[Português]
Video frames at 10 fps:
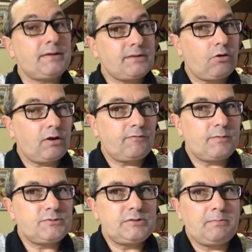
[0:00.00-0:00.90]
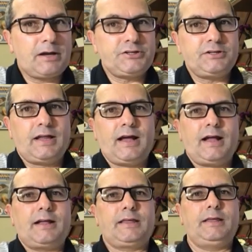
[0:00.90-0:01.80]
Mas agora vamos
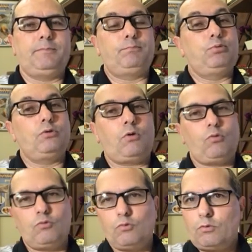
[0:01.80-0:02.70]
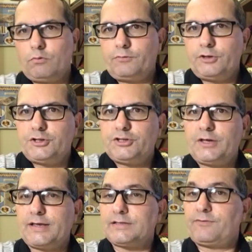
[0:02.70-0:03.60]
imaginar que, por algum
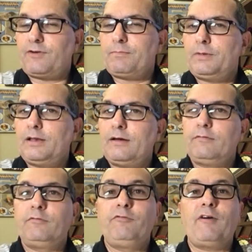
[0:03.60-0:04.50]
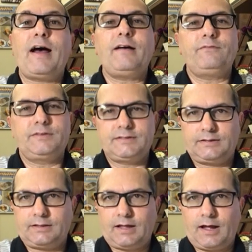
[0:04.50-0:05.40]
convite, essa família vá
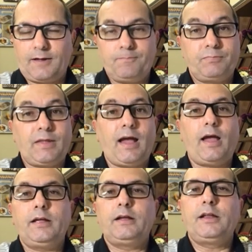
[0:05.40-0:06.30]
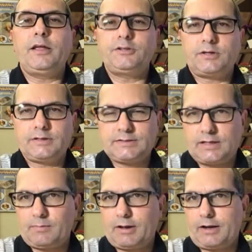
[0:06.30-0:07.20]
visitar a Igreja
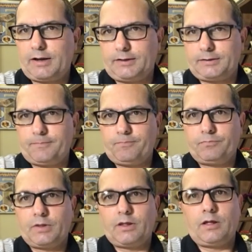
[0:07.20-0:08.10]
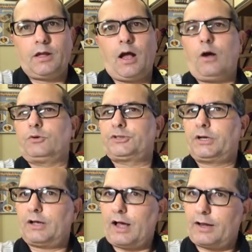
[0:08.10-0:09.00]
Cristã Maranata. Ao
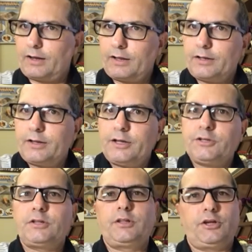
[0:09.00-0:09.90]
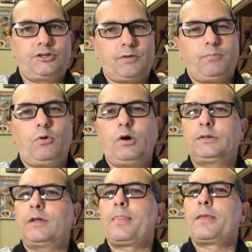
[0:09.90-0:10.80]
chegarem na igreja, desde a
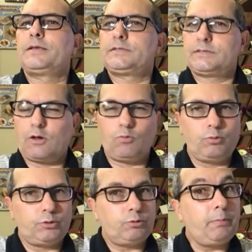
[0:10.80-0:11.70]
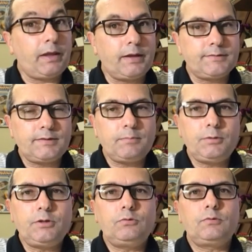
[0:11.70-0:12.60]
porta, são muito bem
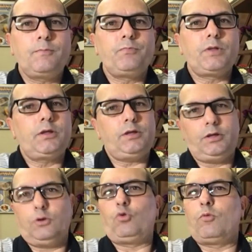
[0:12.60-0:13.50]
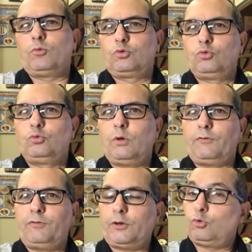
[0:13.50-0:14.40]
recebidos e, como
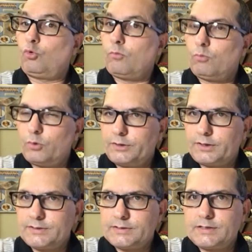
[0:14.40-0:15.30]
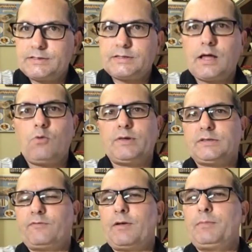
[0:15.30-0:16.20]
tudo é feito com muita discrição,
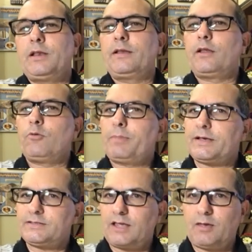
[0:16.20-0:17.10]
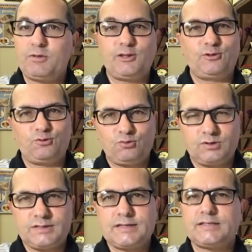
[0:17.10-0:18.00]
essa família não percebe que
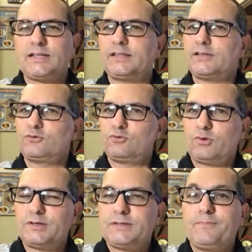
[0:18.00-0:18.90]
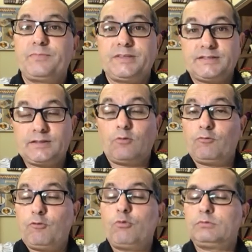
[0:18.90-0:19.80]
todas as atenções
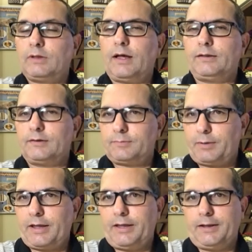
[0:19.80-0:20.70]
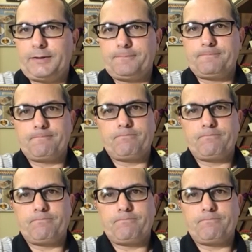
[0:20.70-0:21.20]
estão voltadas para ela.